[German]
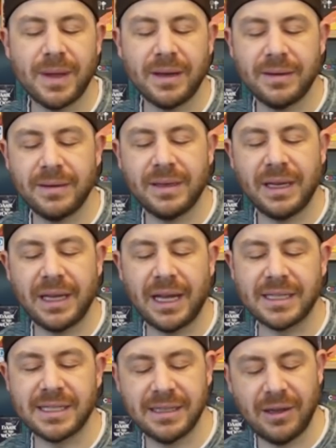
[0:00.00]
man den
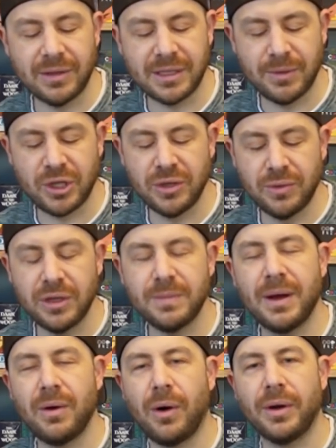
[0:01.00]
Katzen auch zwischendurch
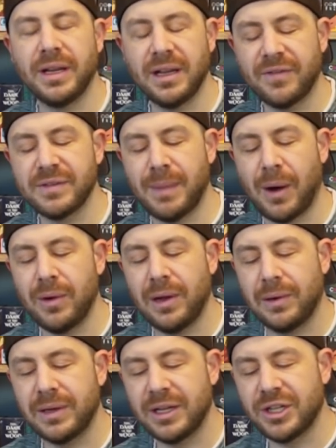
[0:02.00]
mal ordentlich aufs Maul
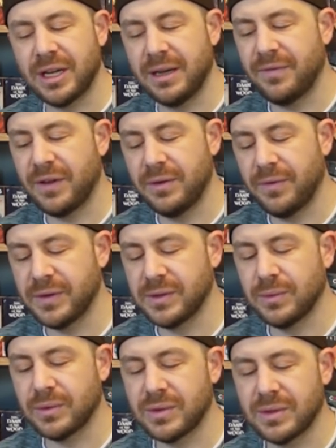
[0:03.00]
haut, anstatt einfach nur
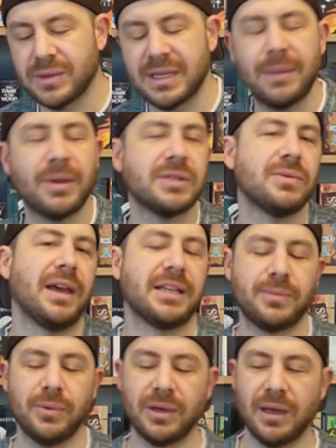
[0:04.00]
versucht, selber zu
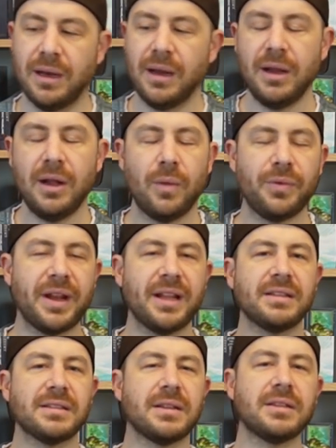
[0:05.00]
explorieren. Und dann
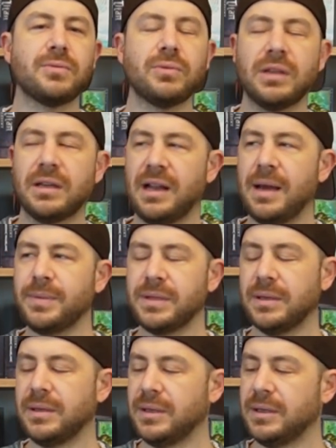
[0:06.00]
hat das ganz gut geklappt.
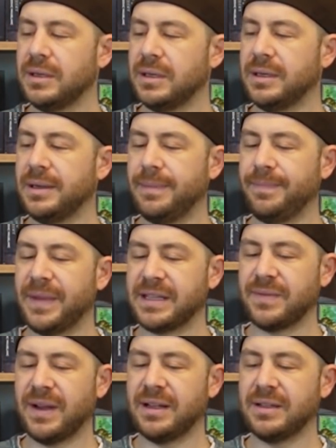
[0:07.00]
Ähm,
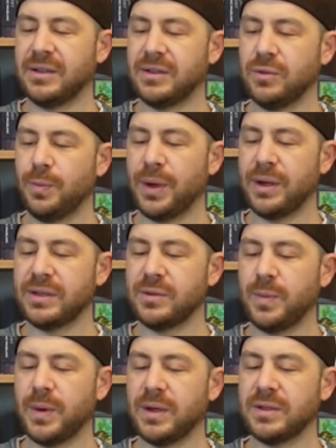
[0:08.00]
es war super,
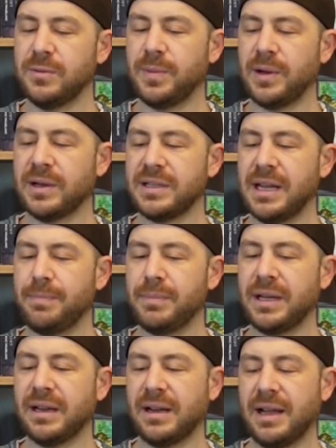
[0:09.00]
super, super knapp.
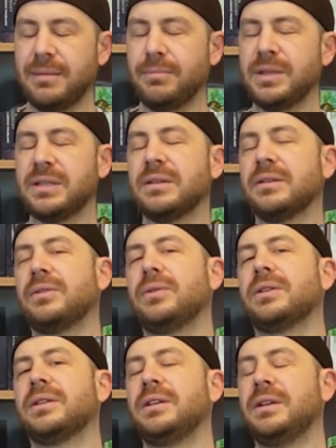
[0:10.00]
Mit ein kleinen bisschen
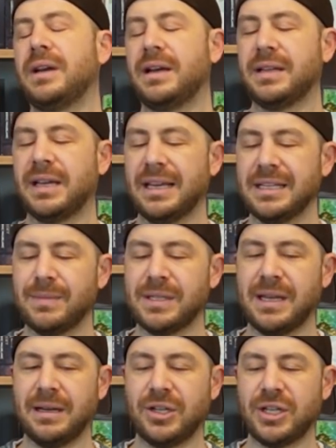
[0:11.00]
Glück hat der Chris mit
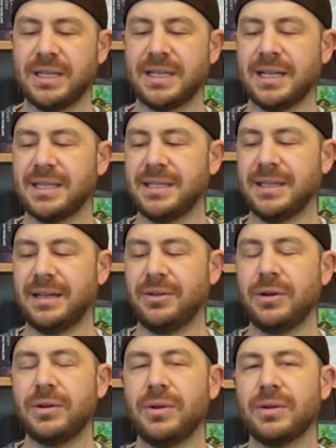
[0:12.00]
seinen scheiß Katzen dann
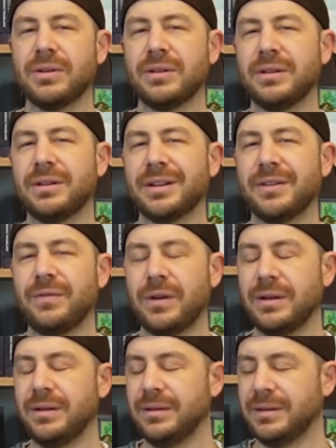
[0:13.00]
doch noch äh,
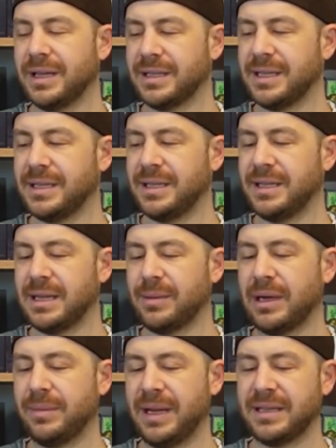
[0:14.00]
gewonnen, tatsächlich.
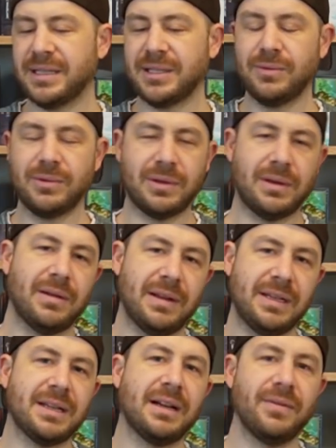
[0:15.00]
Aber im nächsten Zug,
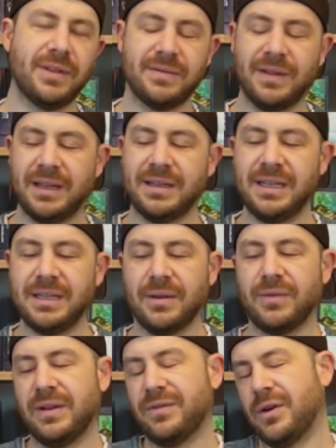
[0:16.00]
wenn ich da gewesen wäre, hätte ich
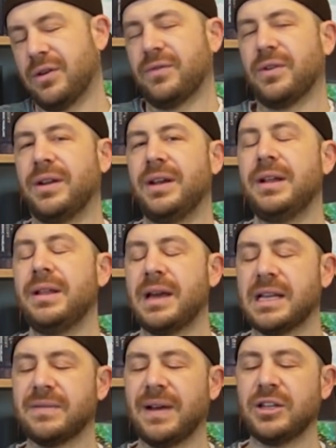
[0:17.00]
auf jeden Fall auch gewonnen.
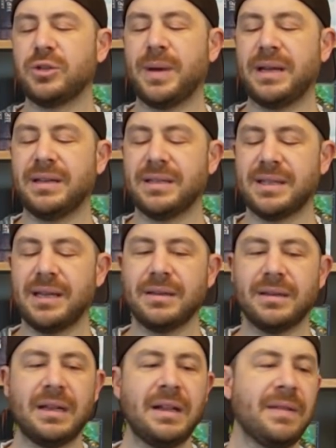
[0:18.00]
Also war eine spannende
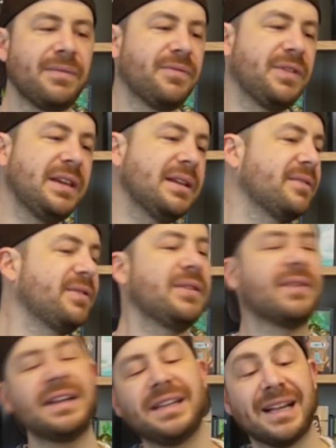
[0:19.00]
Sache, wie,
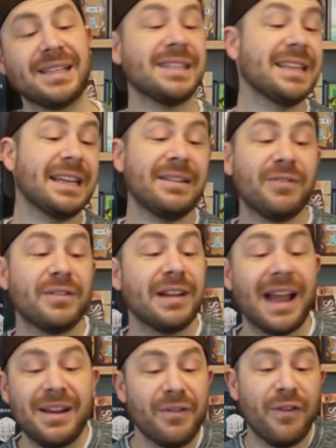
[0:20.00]
inwieweit die ganzen
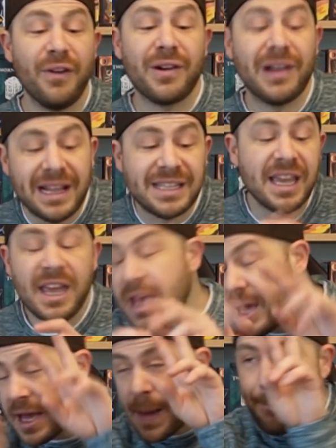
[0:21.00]
kleinen Völker jetzt
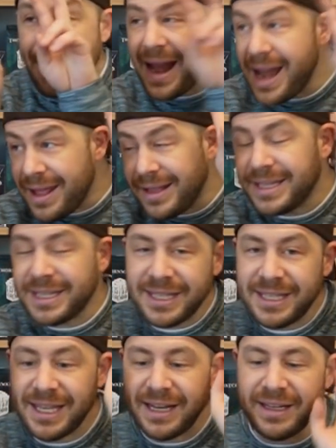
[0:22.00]

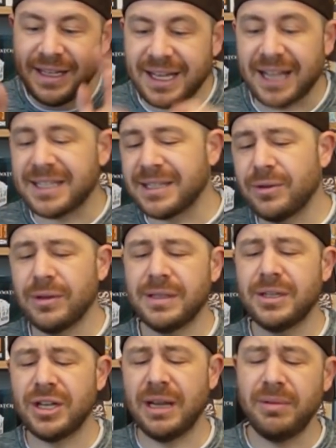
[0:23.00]
gebalanced sind. Die Katzen können
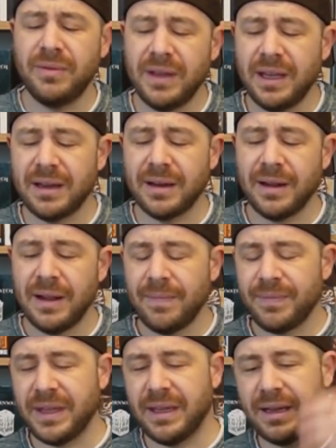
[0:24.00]
sich schnell bewegen,
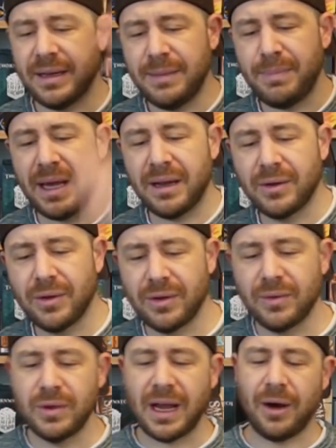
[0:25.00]
die, die Bären
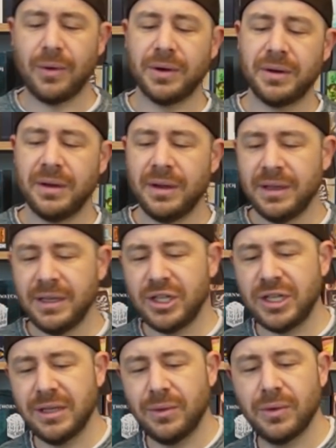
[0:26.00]
können gut hauen, die
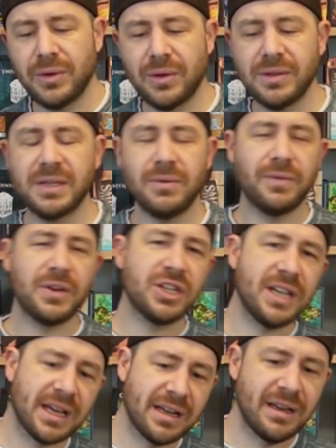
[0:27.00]
Schildkröten können sich gut
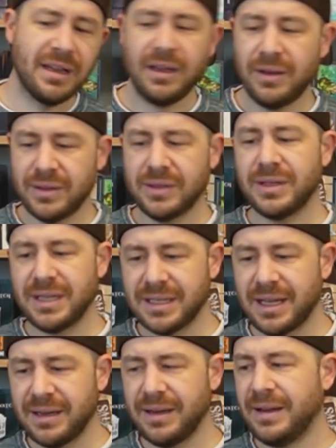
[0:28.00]
verstecken und solche
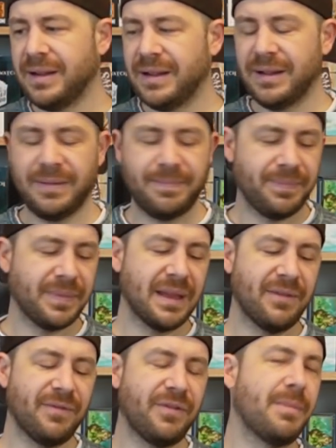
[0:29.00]
Sachen
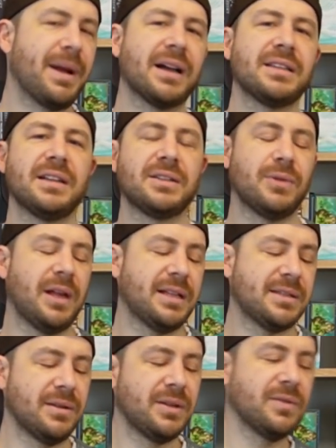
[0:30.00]
ähm, vermag ich aktuell
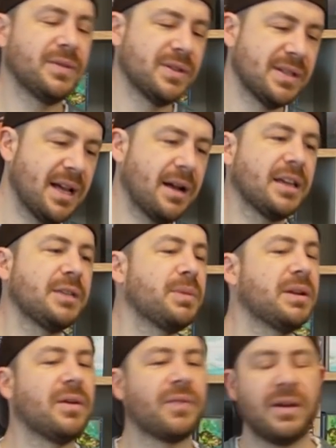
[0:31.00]
jetzt noch nicht irgendwie zu sagen. Ich
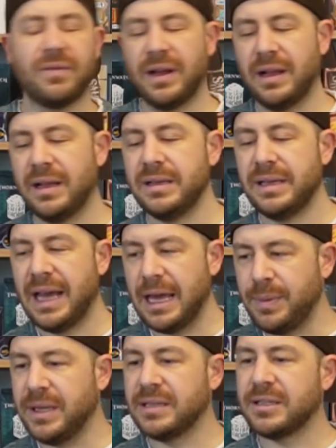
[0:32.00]
bin auf jeden Fall
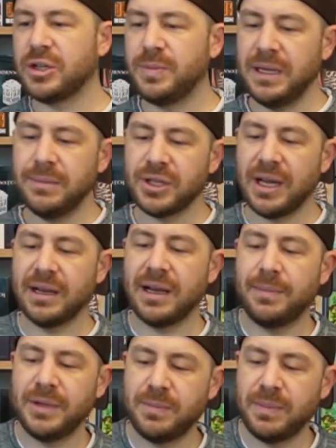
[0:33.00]
happy, dass ich das Spiel im Schrank
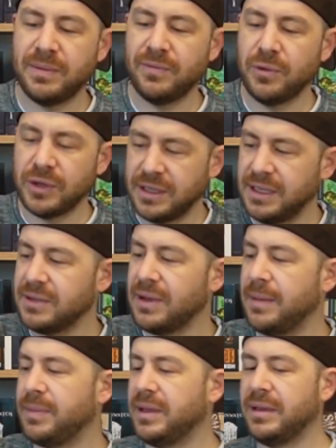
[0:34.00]
habe. Ich, wo ich nicht so
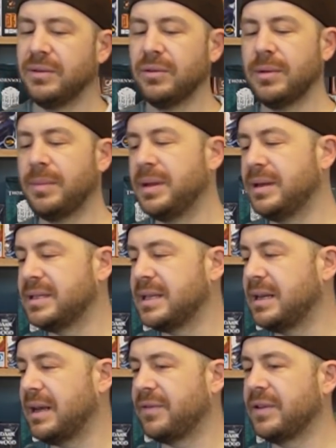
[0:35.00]
happy drüber bin, ist
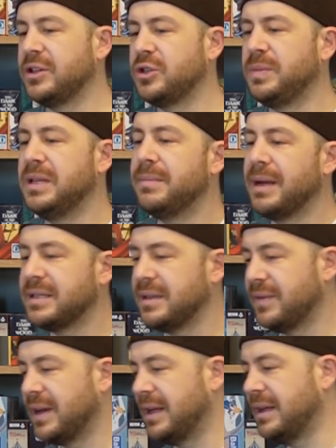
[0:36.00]
halt einfach die
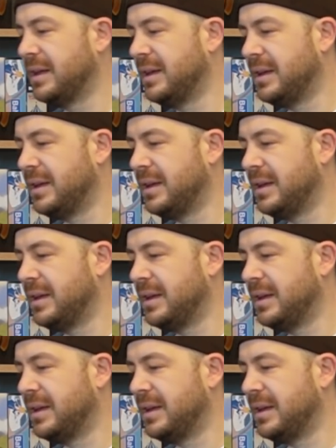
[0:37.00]
Spielmatte, weil